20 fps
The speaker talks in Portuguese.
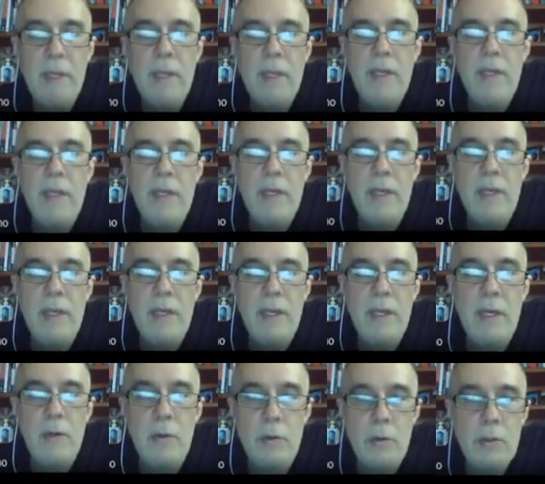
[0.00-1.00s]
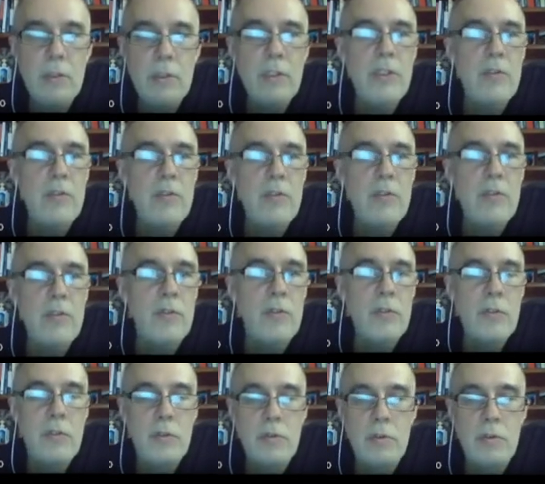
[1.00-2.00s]
É, hoje eu
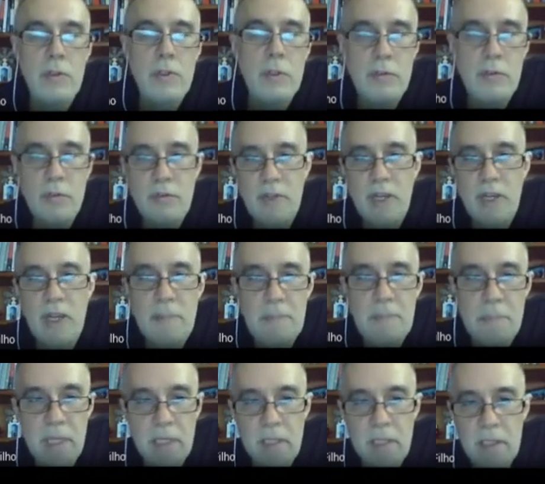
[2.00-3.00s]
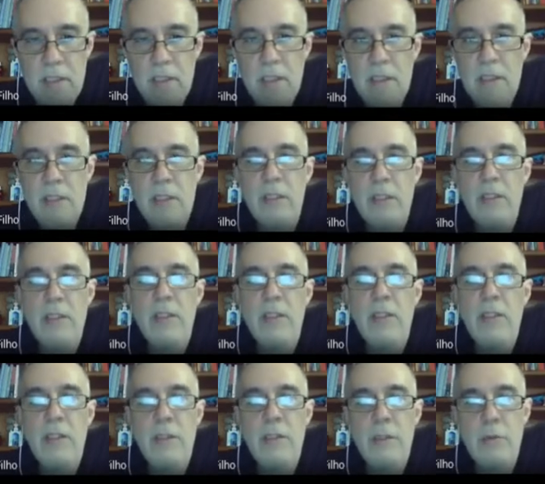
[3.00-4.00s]
vou hoje eu vou falar apenas das
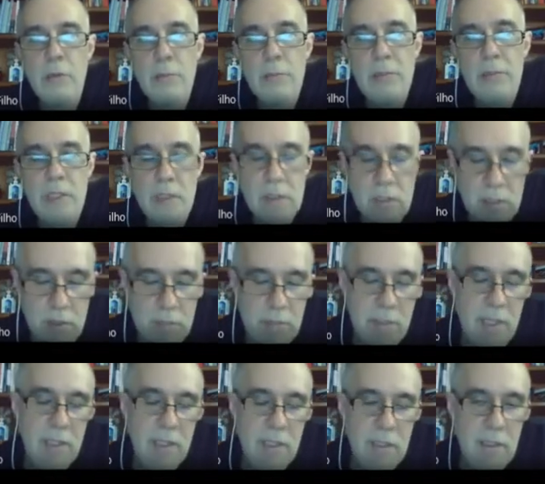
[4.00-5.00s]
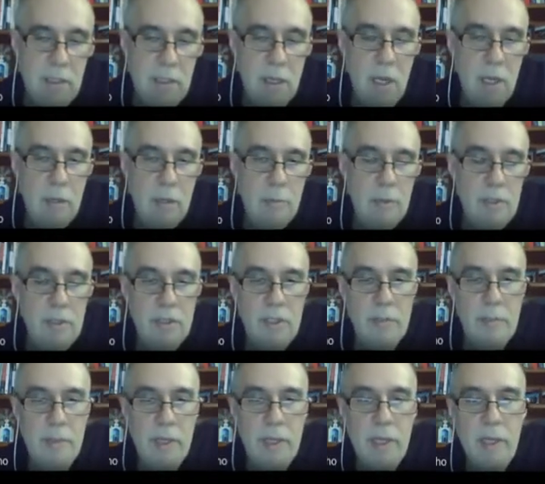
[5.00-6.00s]
críticas do Priest, se bem que, claro, por
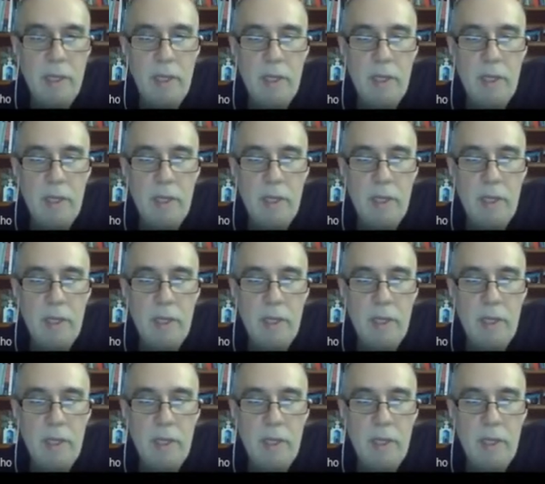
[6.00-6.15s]
exemplo,